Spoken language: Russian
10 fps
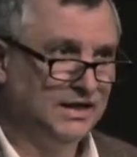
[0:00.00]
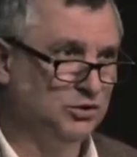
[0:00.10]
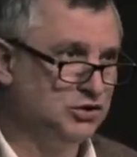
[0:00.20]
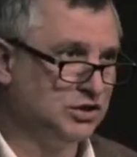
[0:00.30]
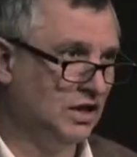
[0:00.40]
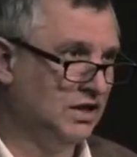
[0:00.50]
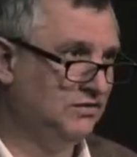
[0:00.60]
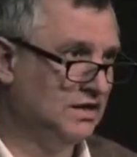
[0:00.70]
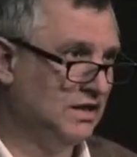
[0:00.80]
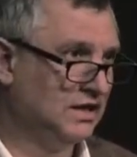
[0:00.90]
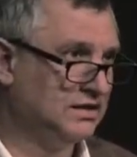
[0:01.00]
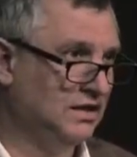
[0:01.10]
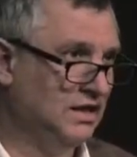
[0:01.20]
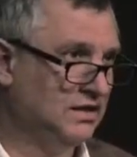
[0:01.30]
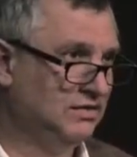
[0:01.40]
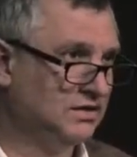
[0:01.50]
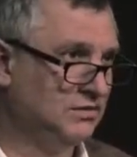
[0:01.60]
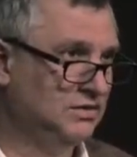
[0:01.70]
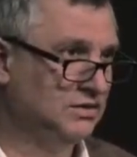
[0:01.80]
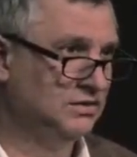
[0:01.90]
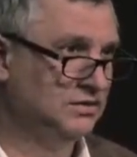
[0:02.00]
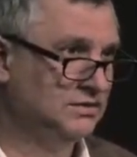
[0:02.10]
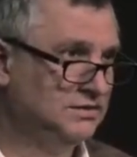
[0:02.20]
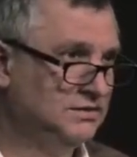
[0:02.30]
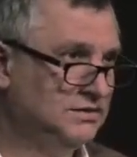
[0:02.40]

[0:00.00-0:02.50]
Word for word: Кто читал Евангелие от Иоанна в этом году?